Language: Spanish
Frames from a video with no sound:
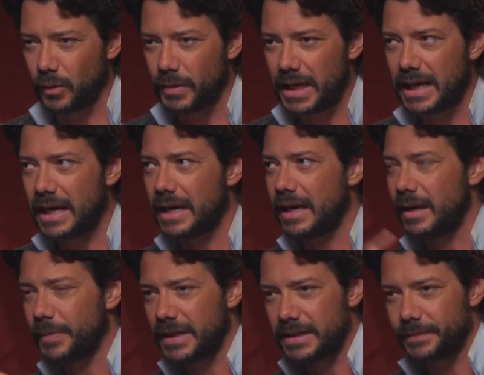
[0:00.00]
Dominicana, en el
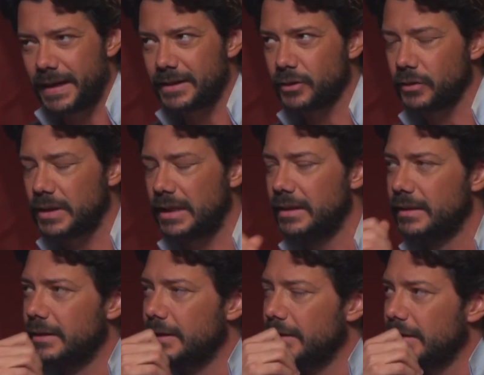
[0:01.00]
País Vasco, tal.
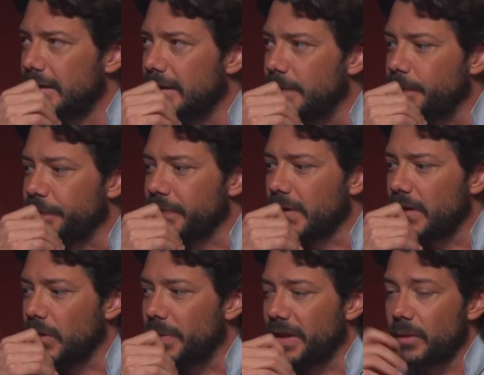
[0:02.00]
Y,
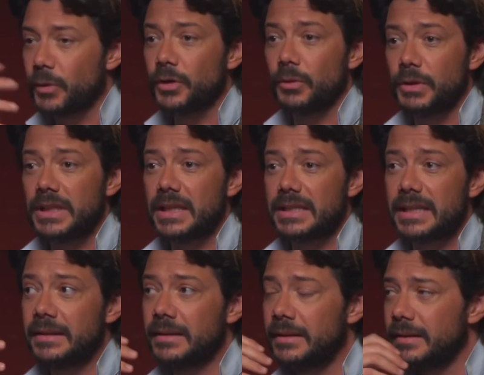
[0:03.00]
bueno, parecía un proyecto muy
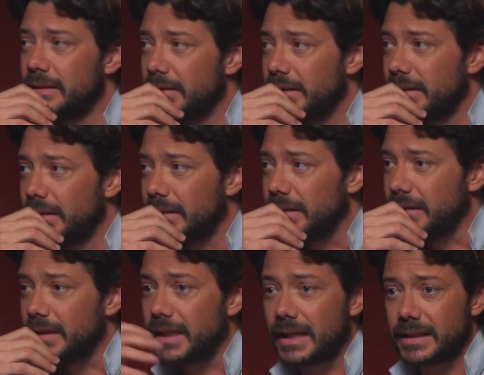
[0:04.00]
interesante,
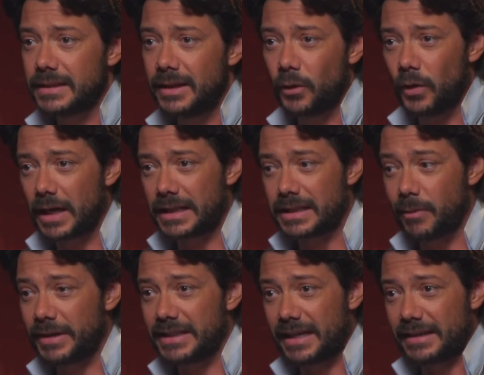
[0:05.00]
eh, dije que sí, luego la Casa de
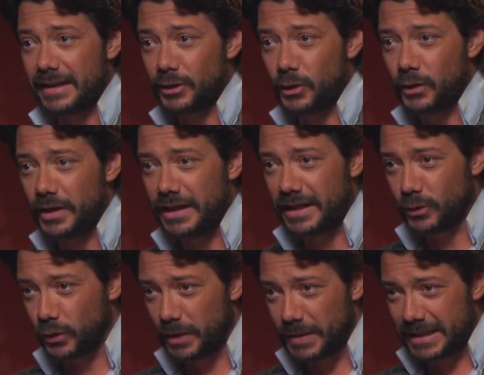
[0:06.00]
Papel se retrasó y las
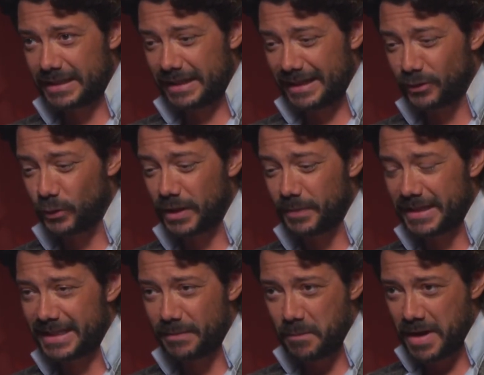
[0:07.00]
últimas, las últimas
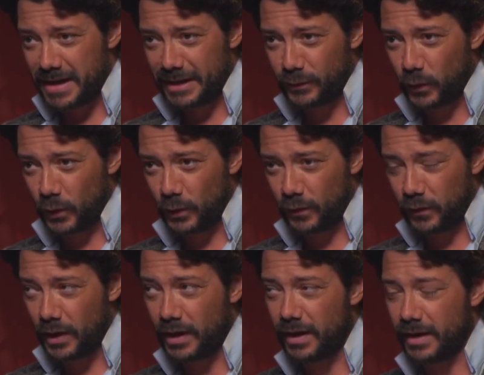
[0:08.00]
semanas fueron,
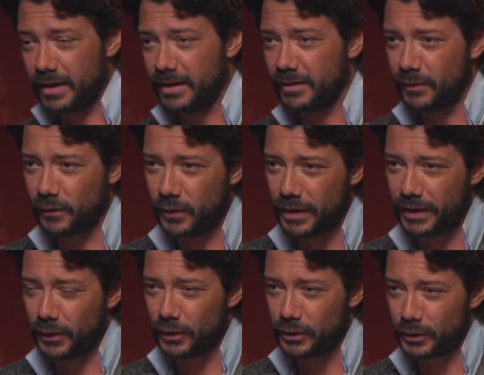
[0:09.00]
fue
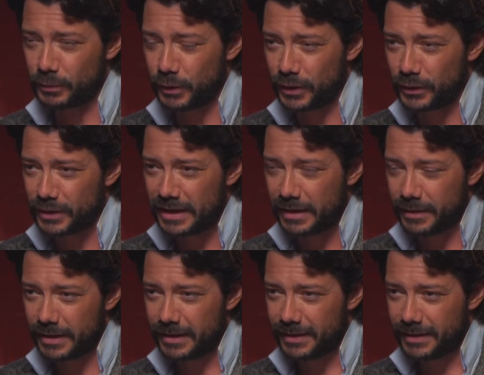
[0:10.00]
haciendo los dos proyectos a la vez.